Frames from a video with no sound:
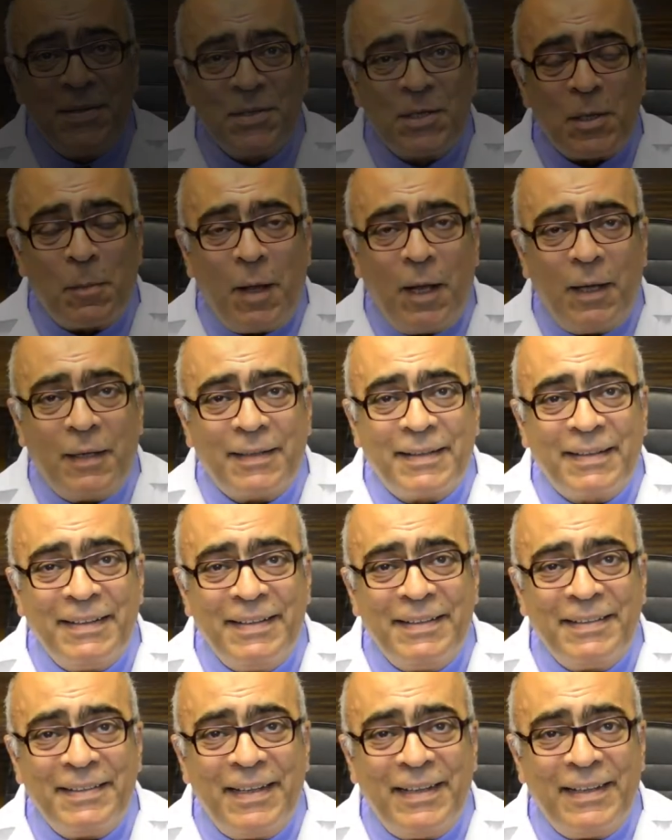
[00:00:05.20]
صباح
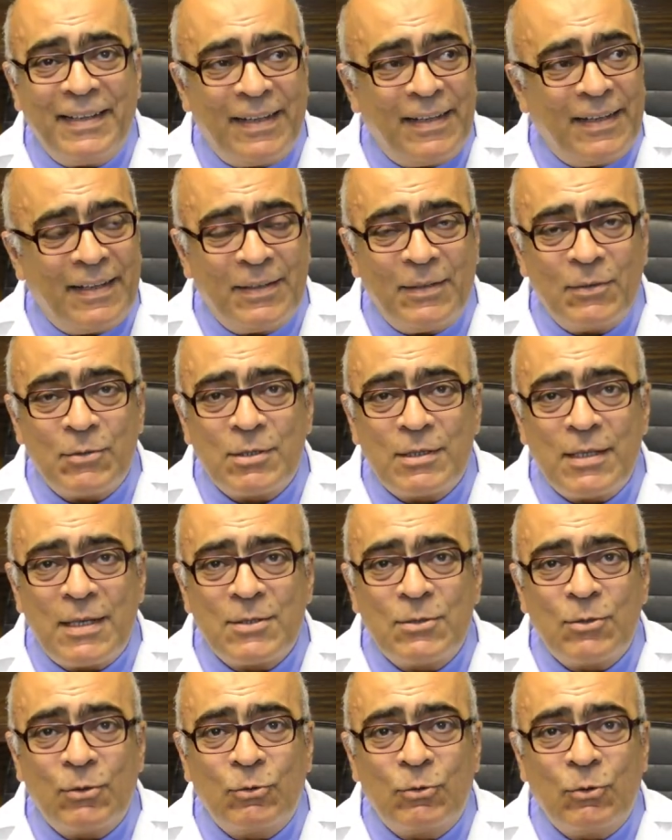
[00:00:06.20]
الخير انا
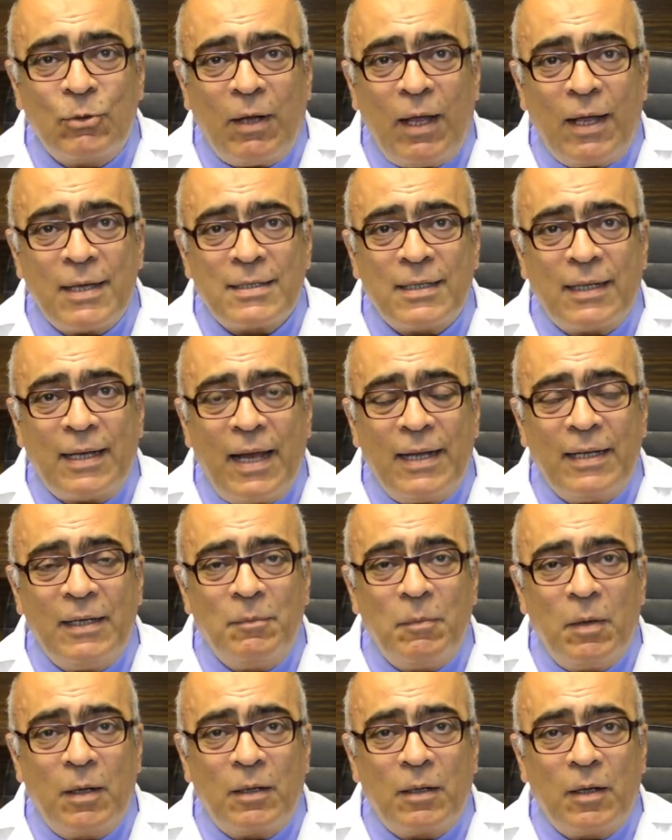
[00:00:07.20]
استاذ دكتور حسن علي
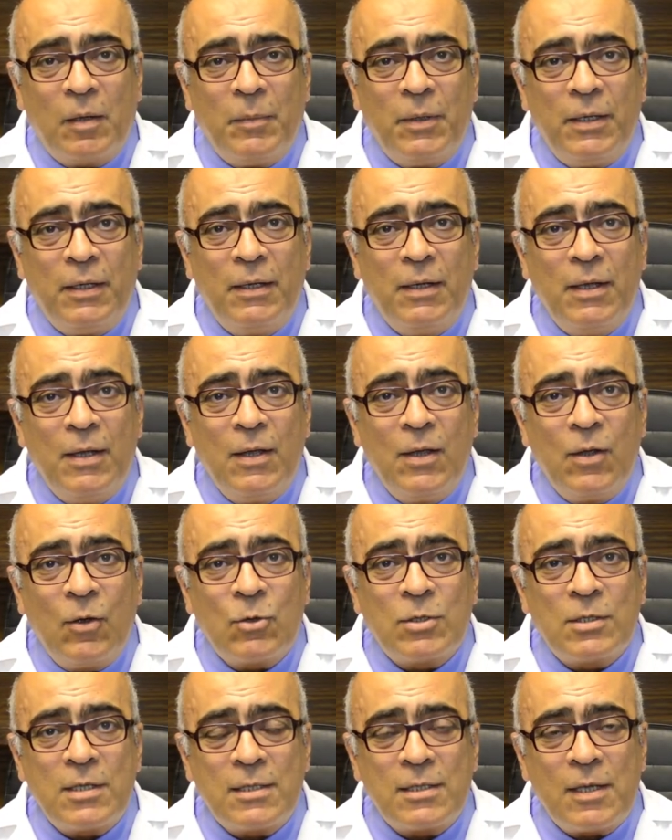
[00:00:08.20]
المغربي
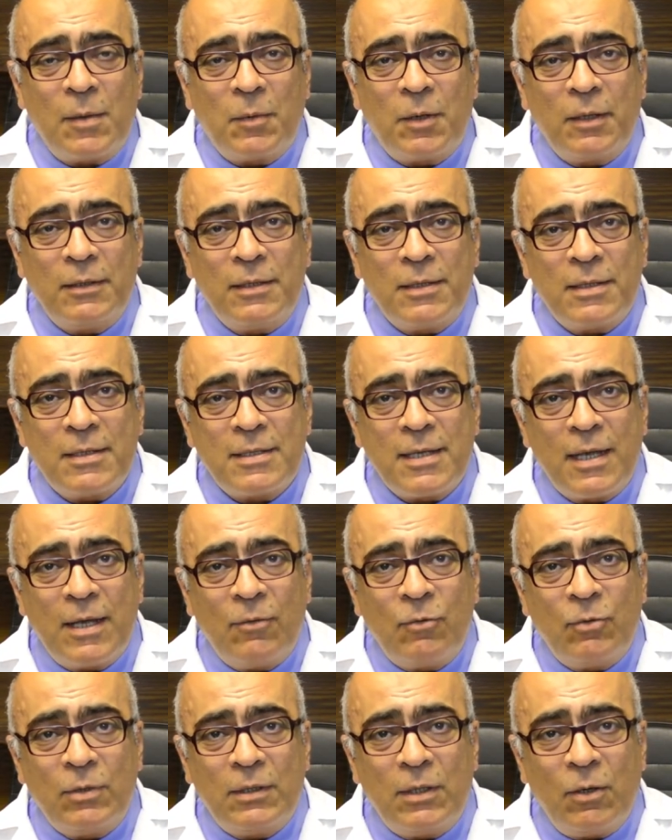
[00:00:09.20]
استاذ امراض
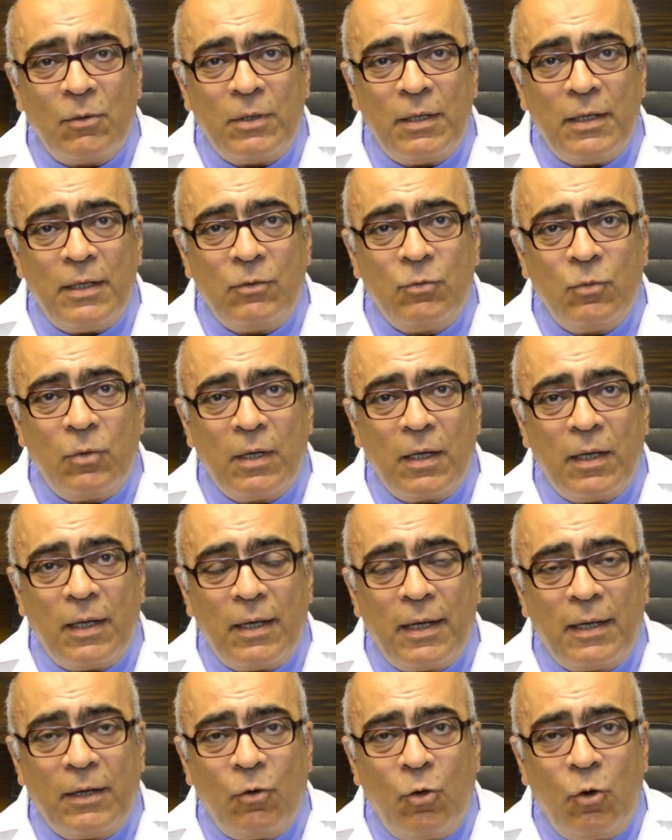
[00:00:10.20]
النساء والتوليد
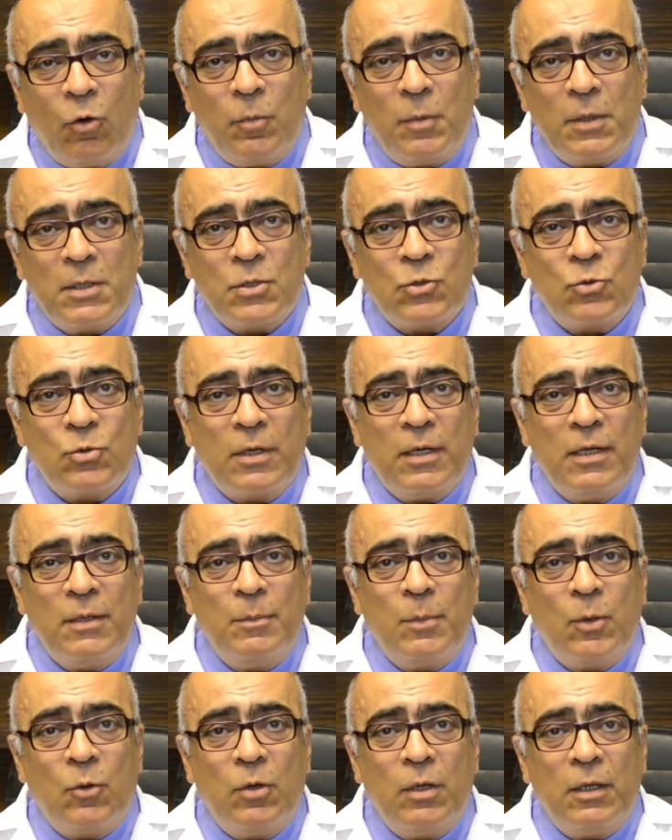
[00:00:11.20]
وعلاج العقم
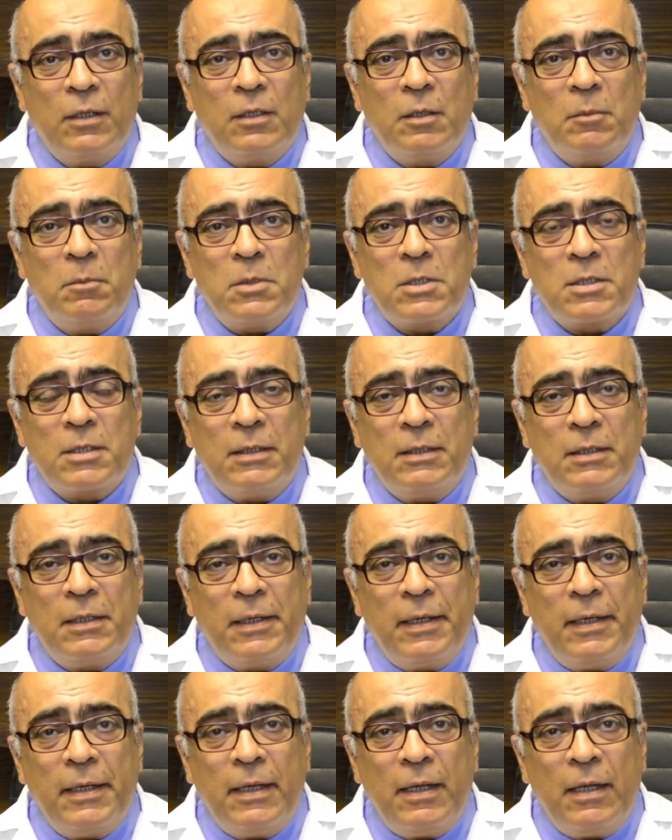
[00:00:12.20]
للزوجين بكليه طب
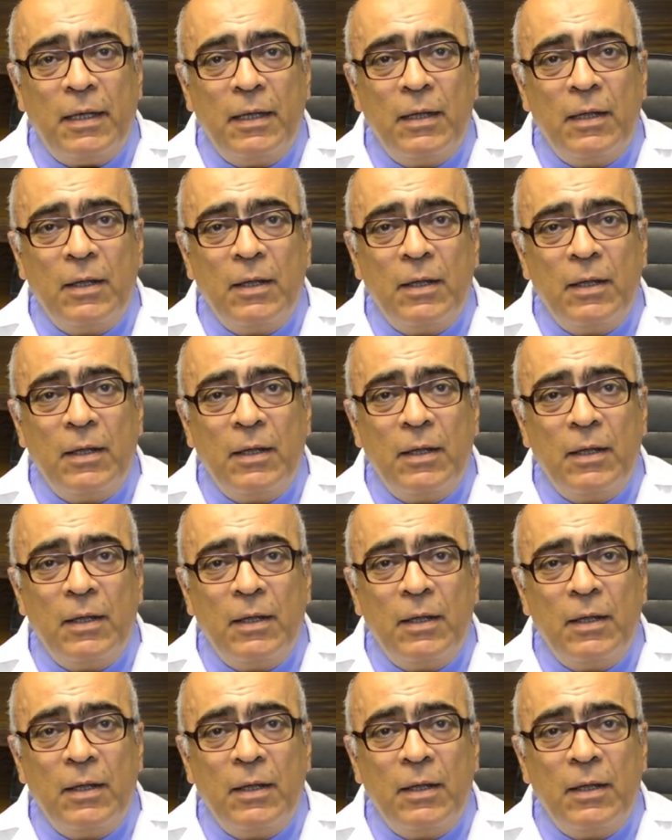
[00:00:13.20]
اسكندريه